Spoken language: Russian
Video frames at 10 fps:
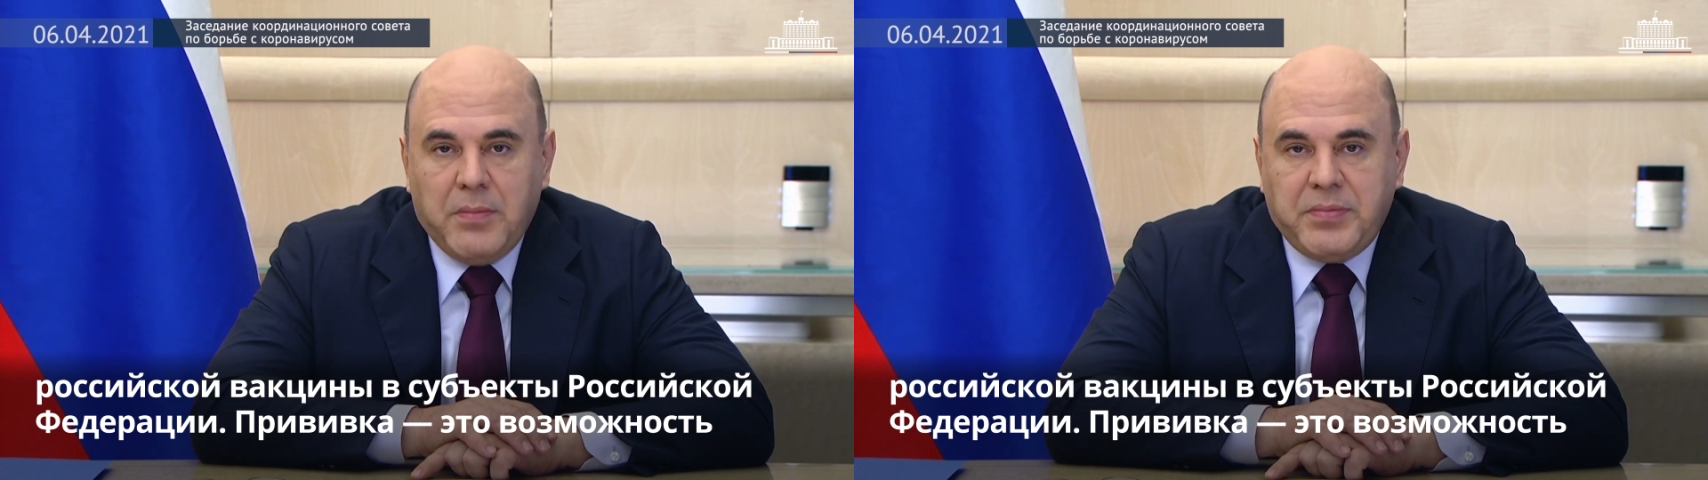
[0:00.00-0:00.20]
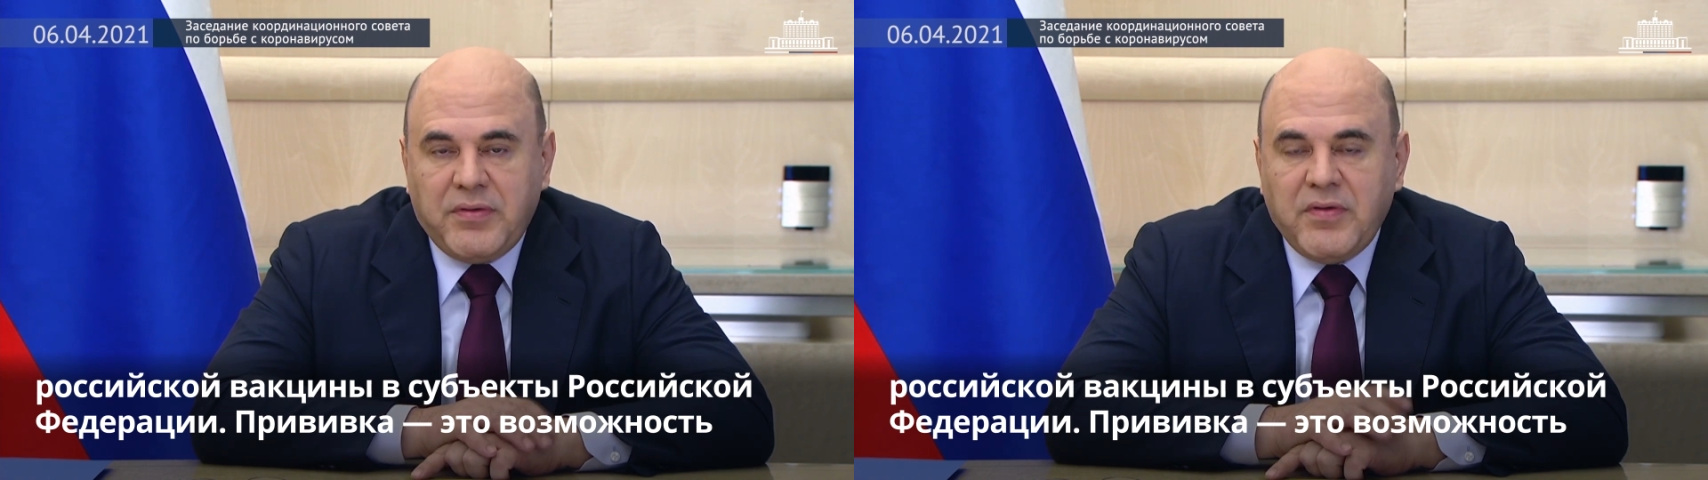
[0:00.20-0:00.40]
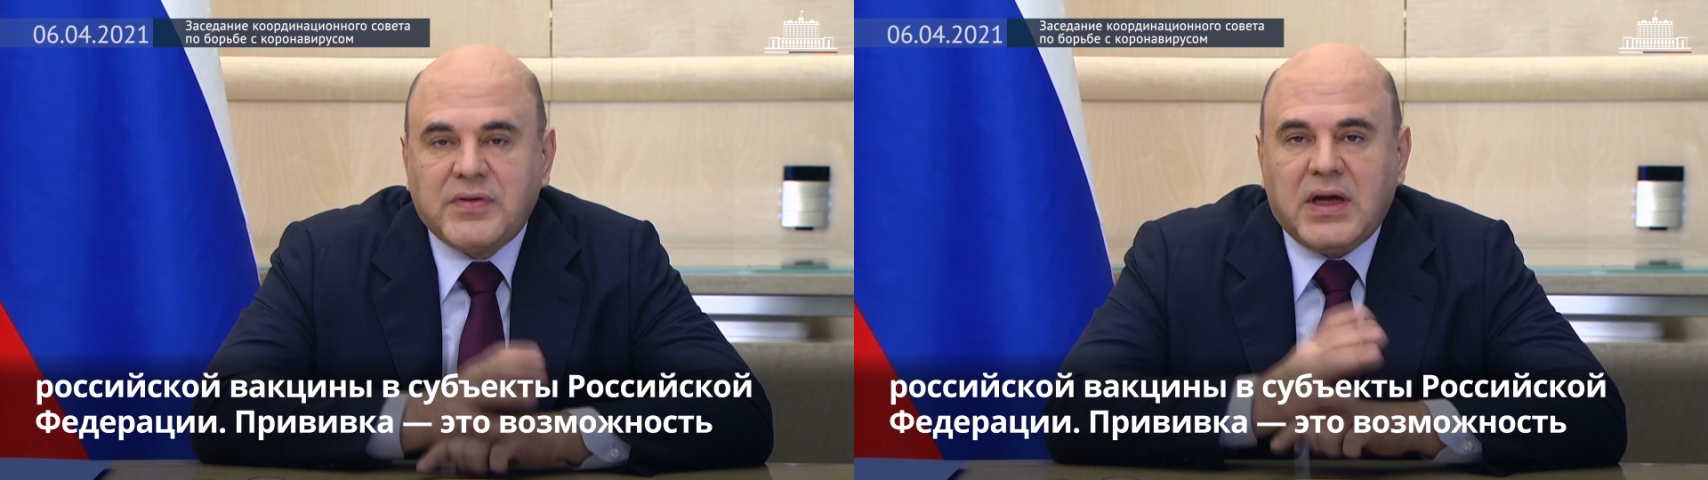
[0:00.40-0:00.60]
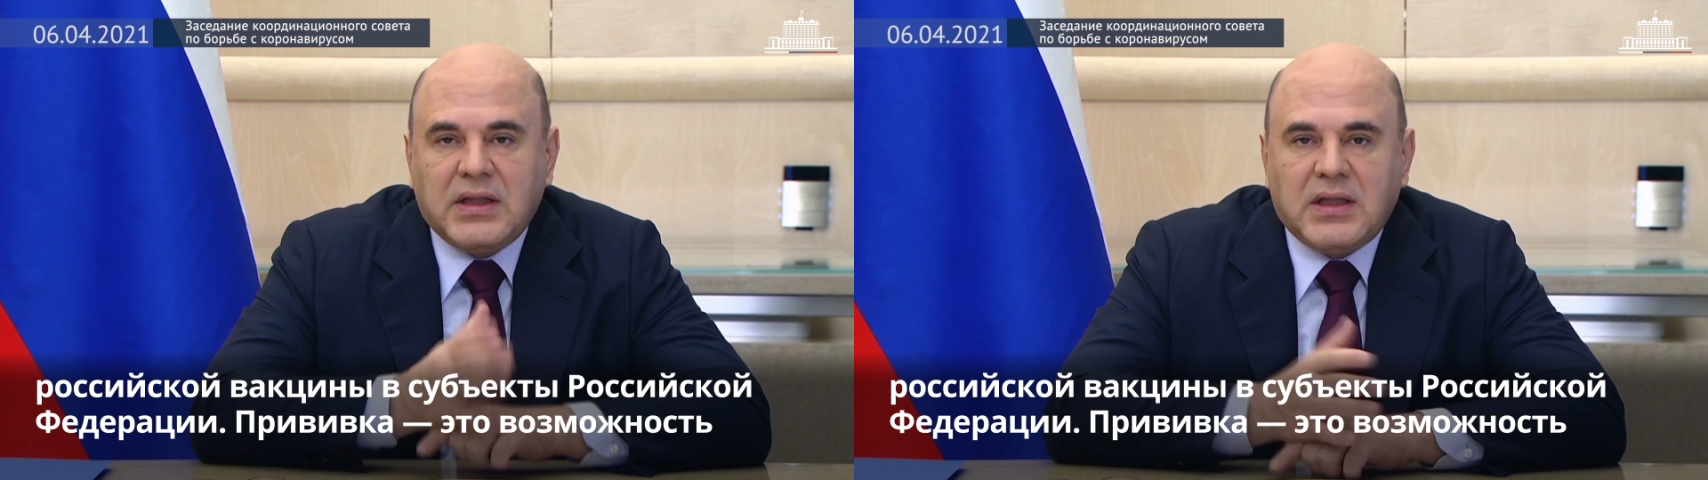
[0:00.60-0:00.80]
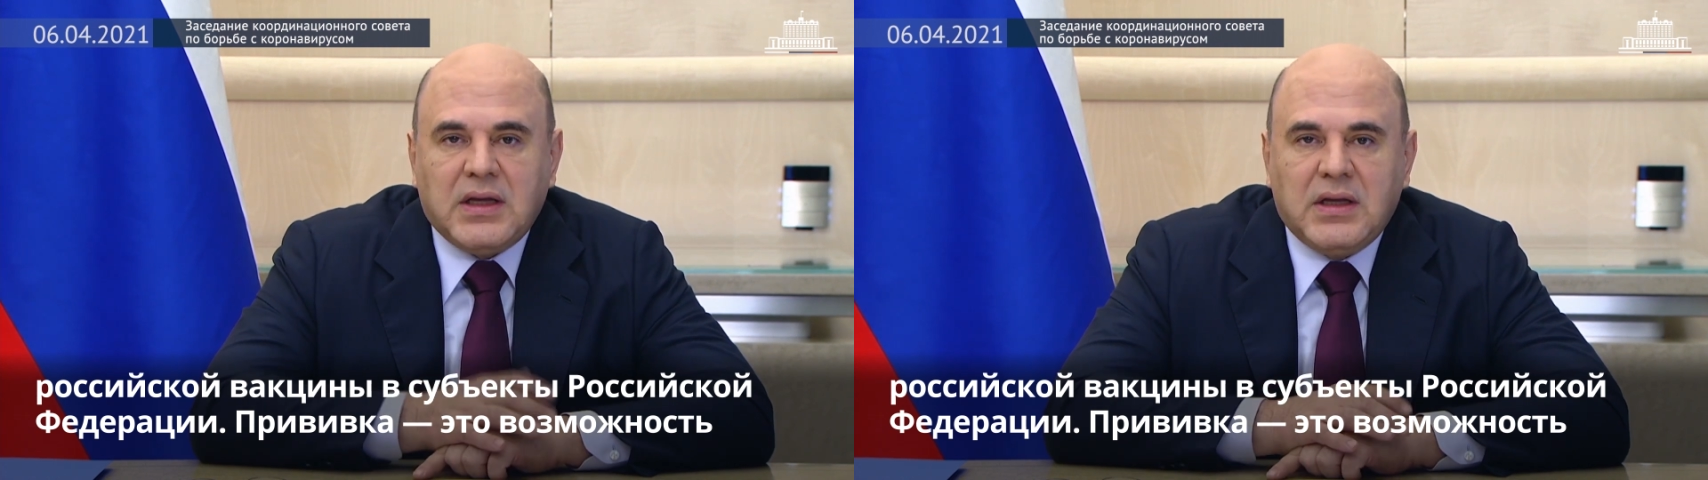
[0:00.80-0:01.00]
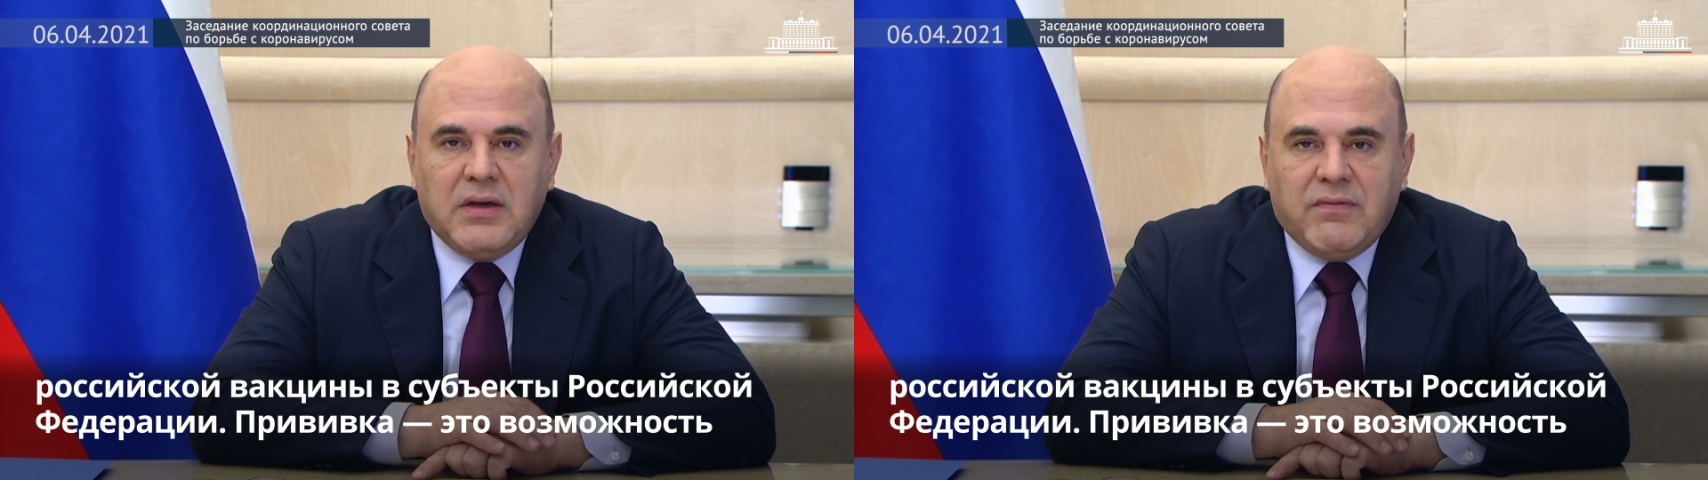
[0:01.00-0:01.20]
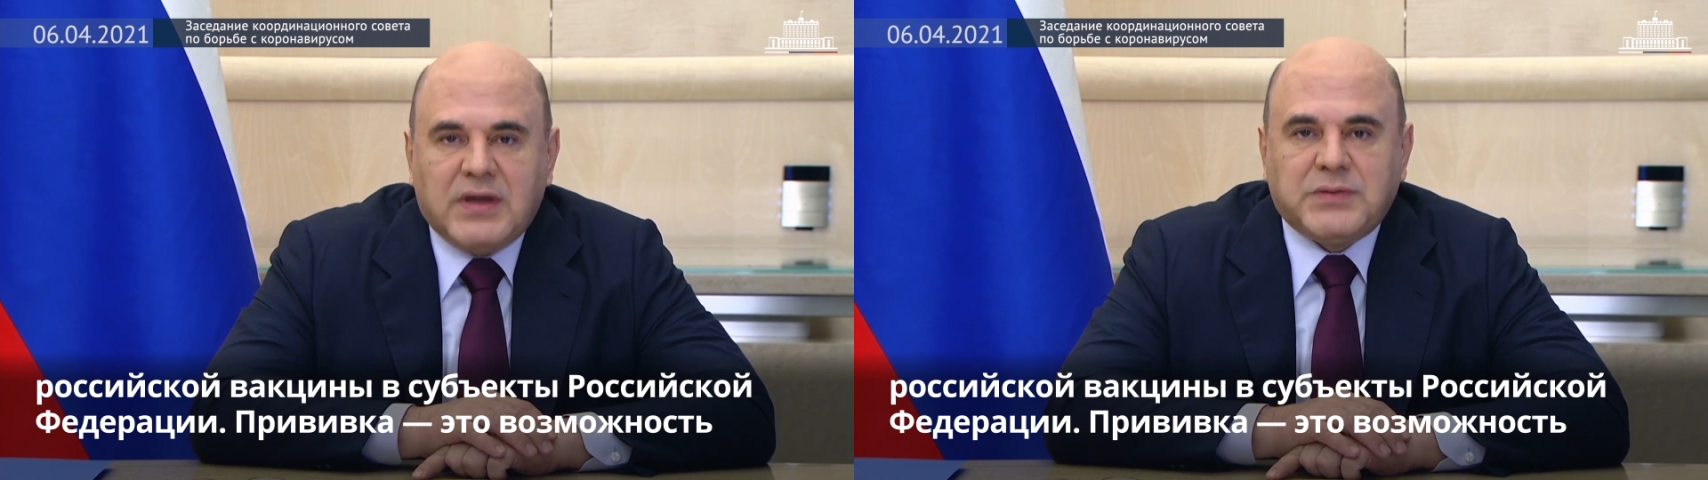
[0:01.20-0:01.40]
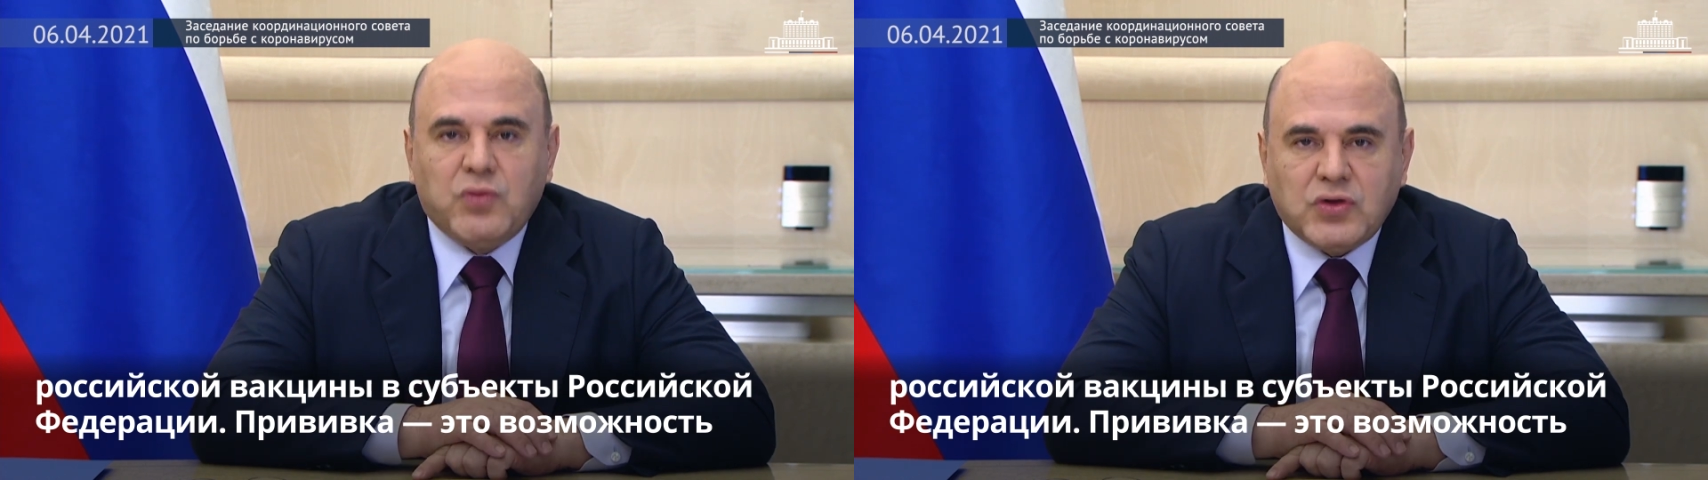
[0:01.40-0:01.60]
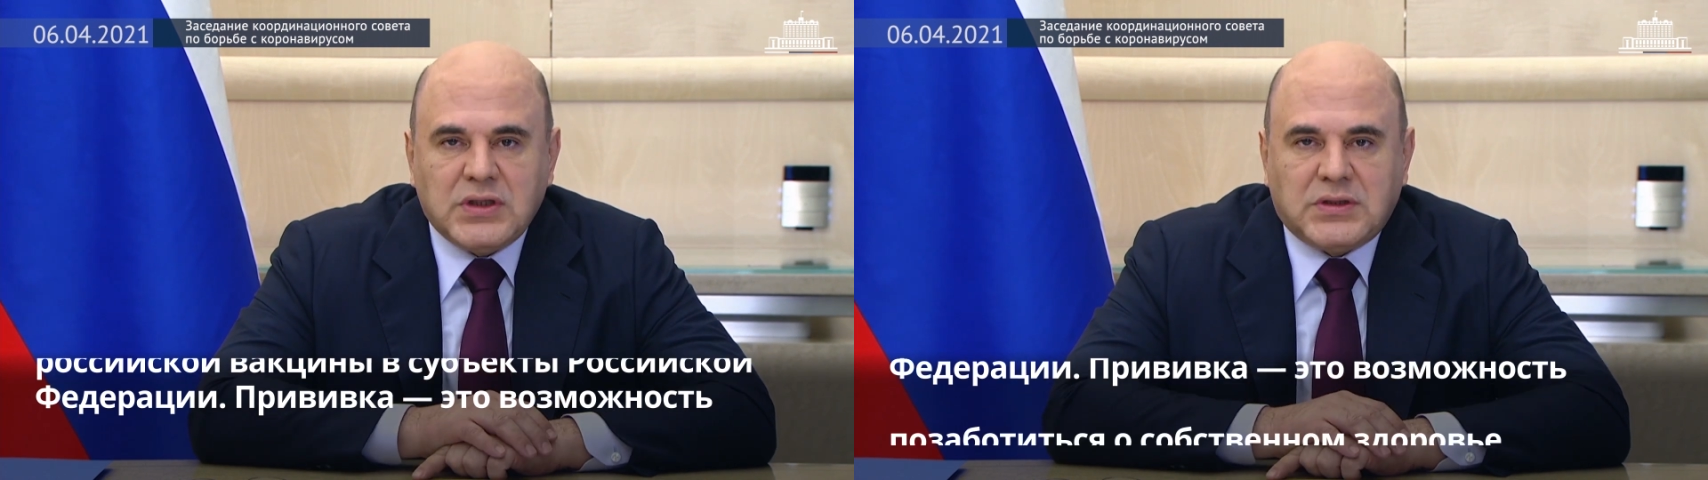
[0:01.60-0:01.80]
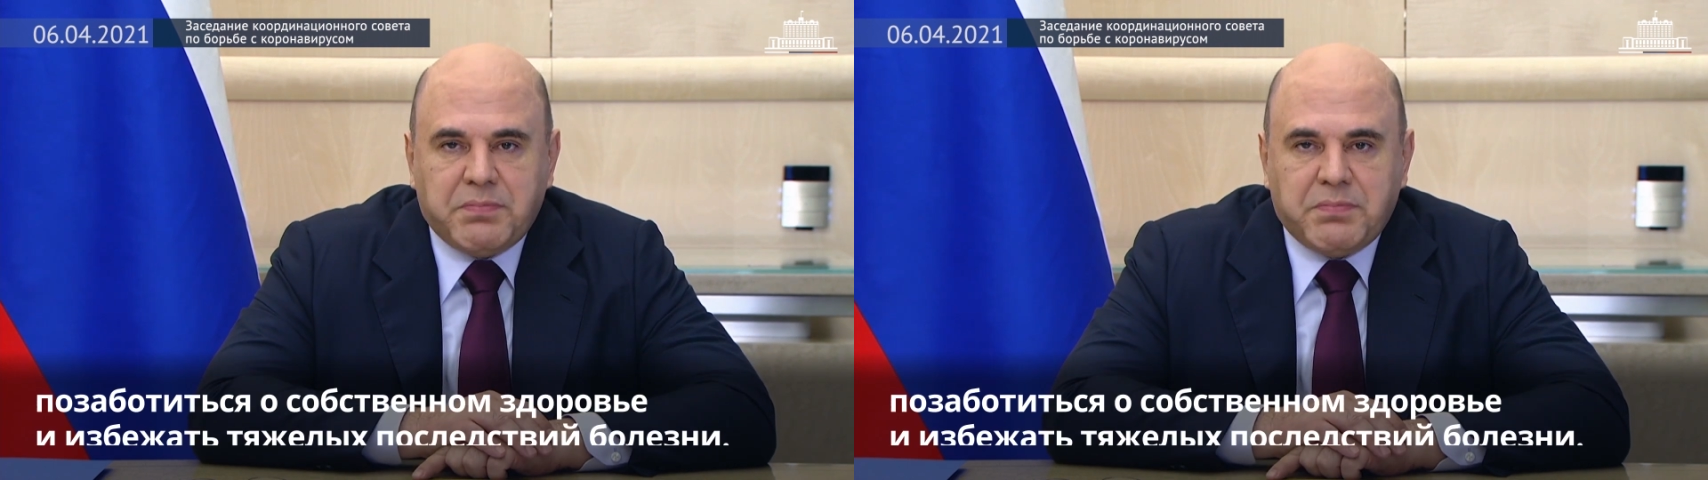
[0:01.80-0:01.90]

Прививка – это возможность